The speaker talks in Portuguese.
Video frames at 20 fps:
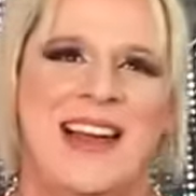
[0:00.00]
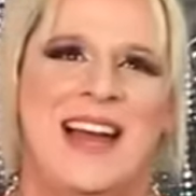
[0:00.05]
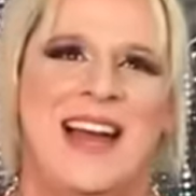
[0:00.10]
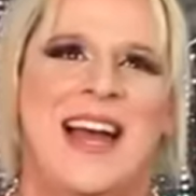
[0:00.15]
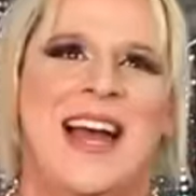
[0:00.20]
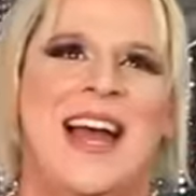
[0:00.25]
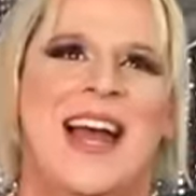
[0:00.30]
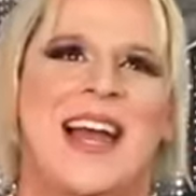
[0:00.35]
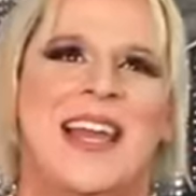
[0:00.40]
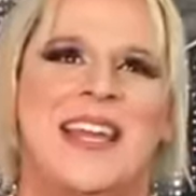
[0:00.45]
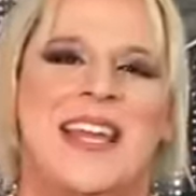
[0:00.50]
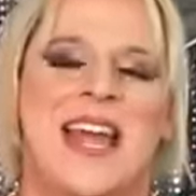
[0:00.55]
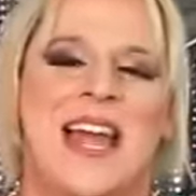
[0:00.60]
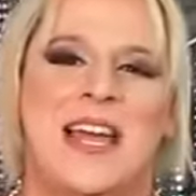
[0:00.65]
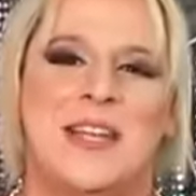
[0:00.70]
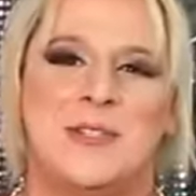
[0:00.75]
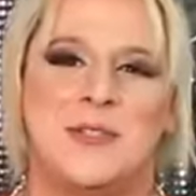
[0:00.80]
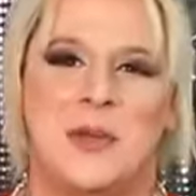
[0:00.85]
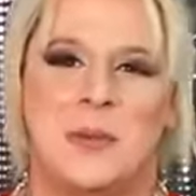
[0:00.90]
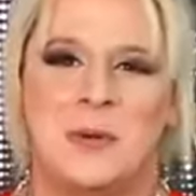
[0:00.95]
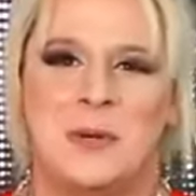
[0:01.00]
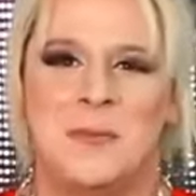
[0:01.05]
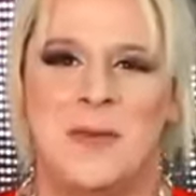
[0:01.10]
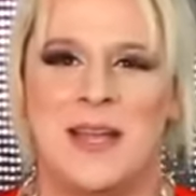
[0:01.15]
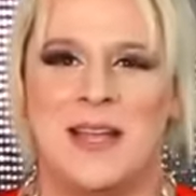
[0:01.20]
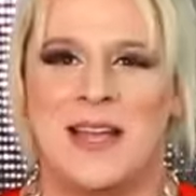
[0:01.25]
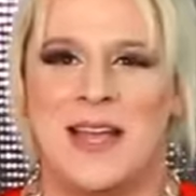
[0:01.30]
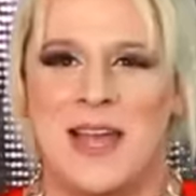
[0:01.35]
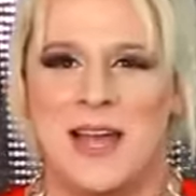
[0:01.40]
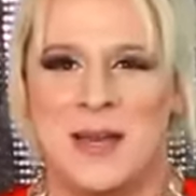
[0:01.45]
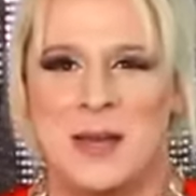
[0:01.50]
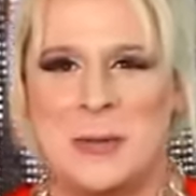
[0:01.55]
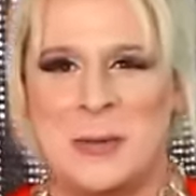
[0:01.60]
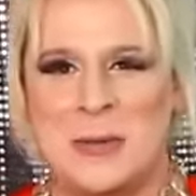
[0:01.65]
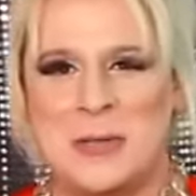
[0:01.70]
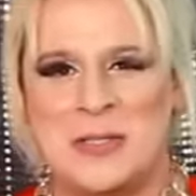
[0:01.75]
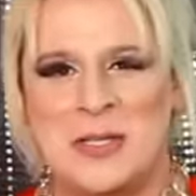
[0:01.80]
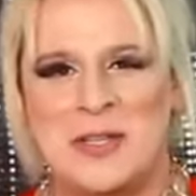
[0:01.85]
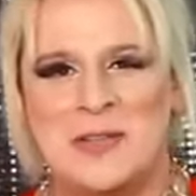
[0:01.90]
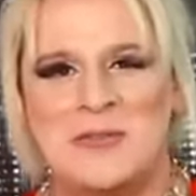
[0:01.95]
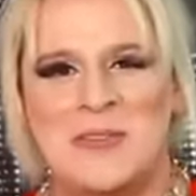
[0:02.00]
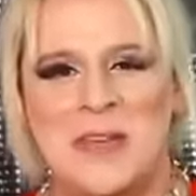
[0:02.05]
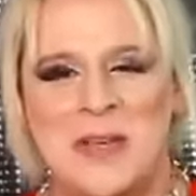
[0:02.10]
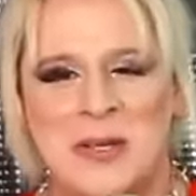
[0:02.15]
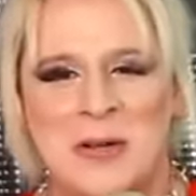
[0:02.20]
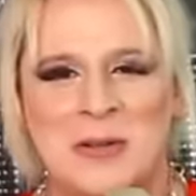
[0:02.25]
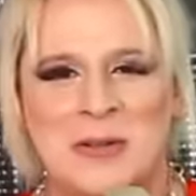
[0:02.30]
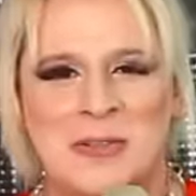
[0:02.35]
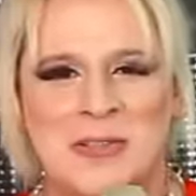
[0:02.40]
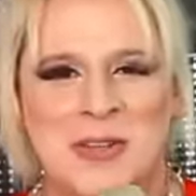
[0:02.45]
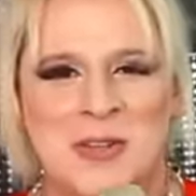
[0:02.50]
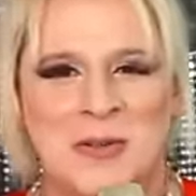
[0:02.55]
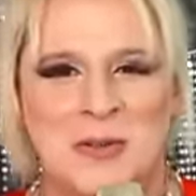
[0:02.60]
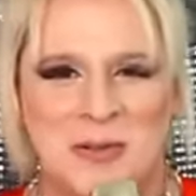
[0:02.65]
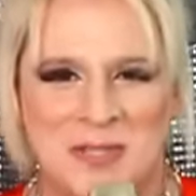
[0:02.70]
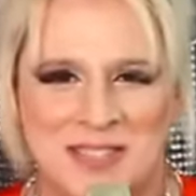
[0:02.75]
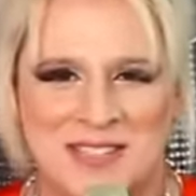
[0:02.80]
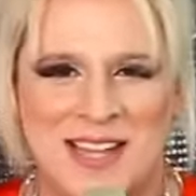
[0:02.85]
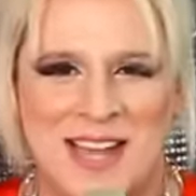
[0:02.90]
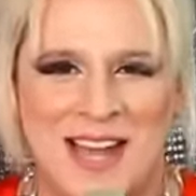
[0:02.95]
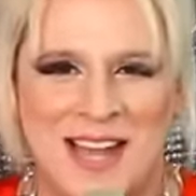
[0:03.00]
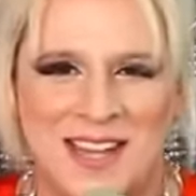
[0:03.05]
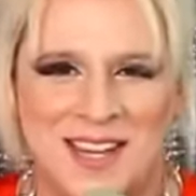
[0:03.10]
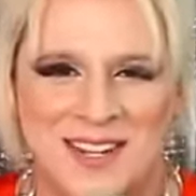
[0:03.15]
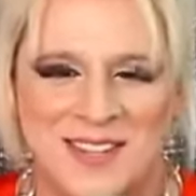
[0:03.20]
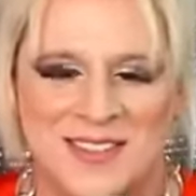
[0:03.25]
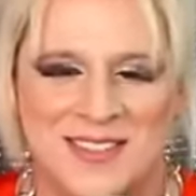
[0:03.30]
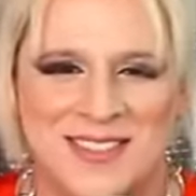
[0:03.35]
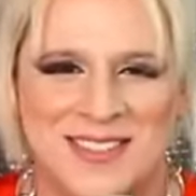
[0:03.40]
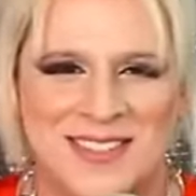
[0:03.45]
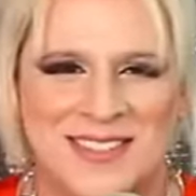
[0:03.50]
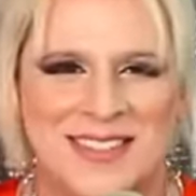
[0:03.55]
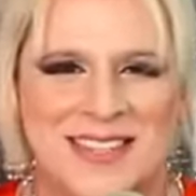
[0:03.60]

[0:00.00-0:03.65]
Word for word: Ai, ai, só pra minha cara mesmo. Vocês viram, gente? Gostaram?